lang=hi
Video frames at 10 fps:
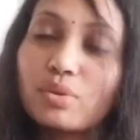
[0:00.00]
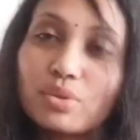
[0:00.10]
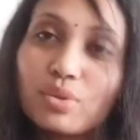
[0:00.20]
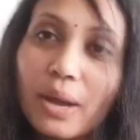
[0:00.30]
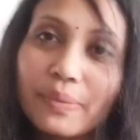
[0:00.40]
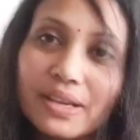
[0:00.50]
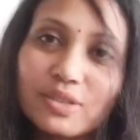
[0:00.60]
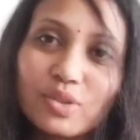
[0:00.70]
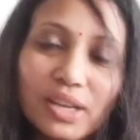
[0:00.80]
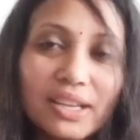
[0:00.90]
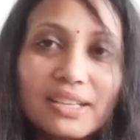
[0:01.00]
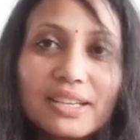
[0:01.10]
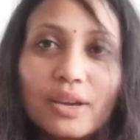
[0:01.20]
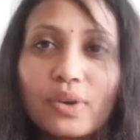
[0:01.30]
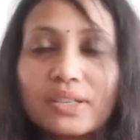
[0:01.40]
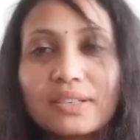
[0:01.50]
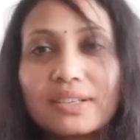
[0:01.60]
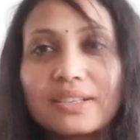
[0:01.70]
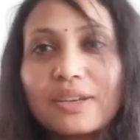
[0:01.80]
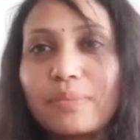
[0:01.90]
दोस्तों आपके लिए जो लकी डे है वो है
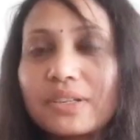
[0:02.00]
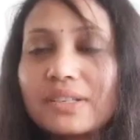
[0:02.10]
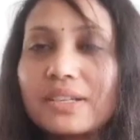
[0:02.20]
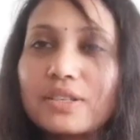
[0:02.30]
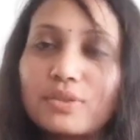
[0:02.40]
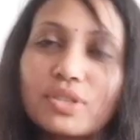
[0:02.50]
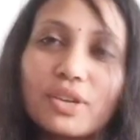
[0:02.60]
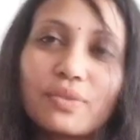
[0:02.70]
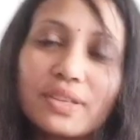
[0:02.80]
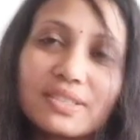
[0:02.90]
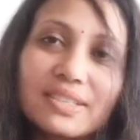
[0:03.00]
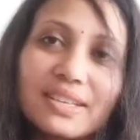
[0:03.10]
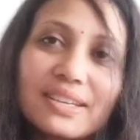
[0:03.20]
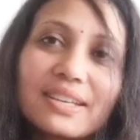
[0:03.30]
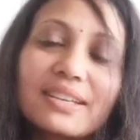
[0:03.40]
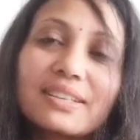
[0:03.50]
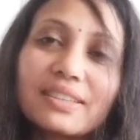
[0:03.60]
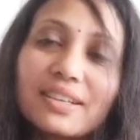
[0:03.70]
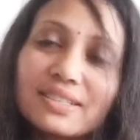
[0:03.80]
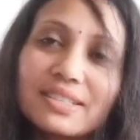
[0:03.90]
संडे मंडे ट्यूसडे वेस्टडे
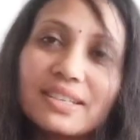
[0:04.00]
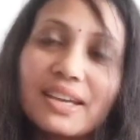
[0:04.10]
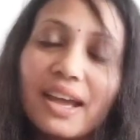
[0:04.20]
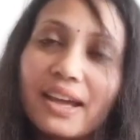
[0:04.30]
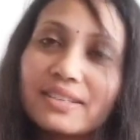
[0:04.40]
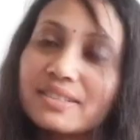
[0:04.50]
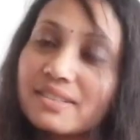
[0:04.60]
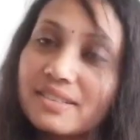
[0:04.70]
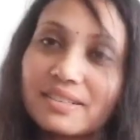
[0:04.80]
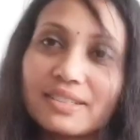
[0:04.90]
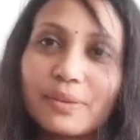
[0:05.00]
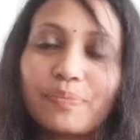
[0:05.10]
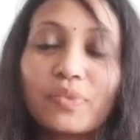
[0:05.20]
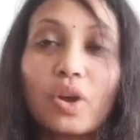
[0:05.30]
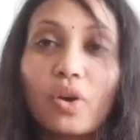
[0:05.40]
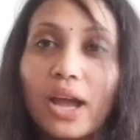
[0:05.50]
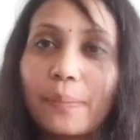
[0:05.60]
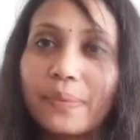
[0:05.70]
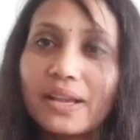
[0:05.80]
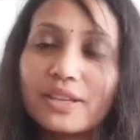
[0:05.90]
थर्सडे एंड सैटरडे और
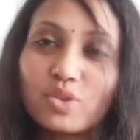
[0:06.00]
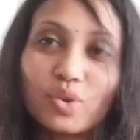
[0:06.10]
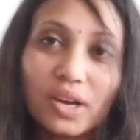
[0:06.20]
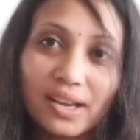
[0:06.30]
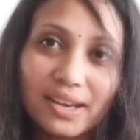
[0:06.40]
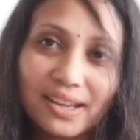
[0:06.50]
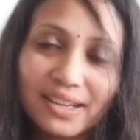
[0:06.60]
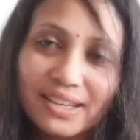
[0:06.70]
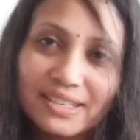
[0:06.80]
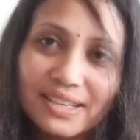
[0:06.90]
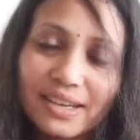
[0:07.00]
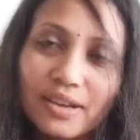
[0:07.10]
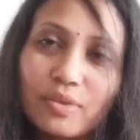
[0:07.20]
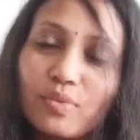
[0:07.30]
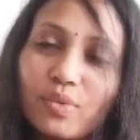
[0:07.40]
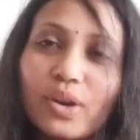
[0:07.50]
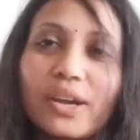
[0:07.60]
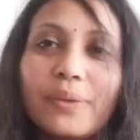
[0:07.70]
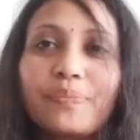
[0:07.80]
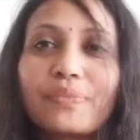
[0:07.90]
आपके लिए जो अनलक्की डे है वो
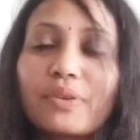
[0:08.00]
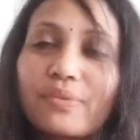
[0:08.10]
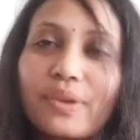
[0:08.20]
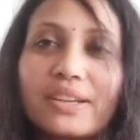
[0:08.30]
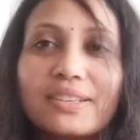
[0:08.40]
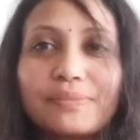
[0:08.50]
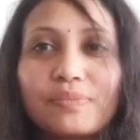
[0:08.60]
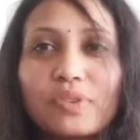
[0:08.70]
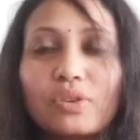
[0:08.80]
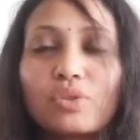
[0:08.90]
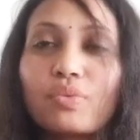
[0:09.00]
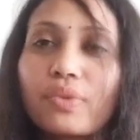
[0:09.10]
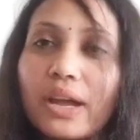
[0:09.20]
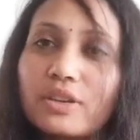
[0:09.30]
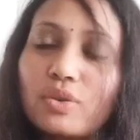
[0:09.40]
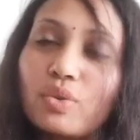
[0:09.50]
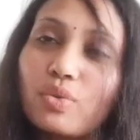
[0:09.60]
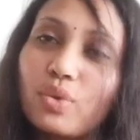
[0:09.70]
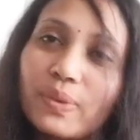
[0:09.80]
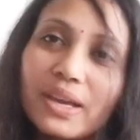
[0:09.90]
है फ्राइडे तो फ्राइडे को
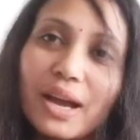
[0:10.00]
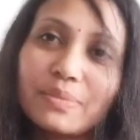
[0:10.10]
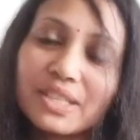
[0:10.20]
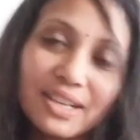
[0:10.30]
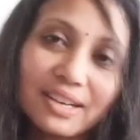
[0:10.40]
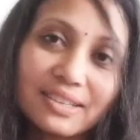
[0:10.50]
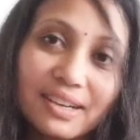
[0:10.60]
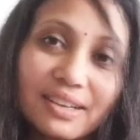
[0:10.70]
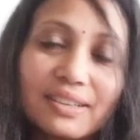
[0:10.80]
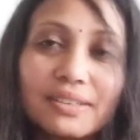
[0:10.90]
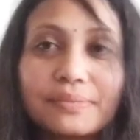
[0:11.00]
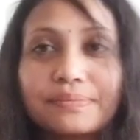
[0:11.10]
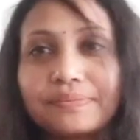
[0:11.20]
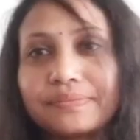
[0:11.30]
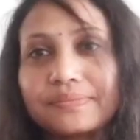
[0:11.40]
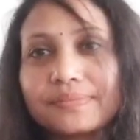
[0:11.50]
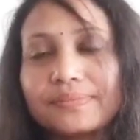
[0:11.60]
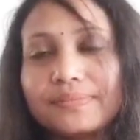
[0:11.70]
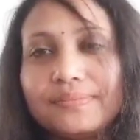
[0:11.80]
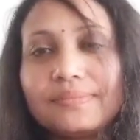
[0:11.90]
कोई भी काम स्टार्ट ना करें
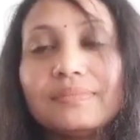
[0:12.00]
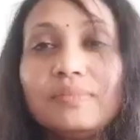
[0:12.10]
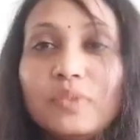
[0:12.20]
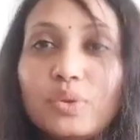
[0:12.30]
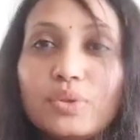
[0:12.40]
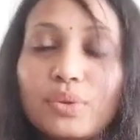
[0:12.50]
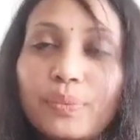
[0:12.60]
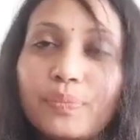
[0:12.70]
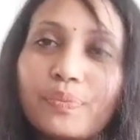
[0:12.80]
दोस्तों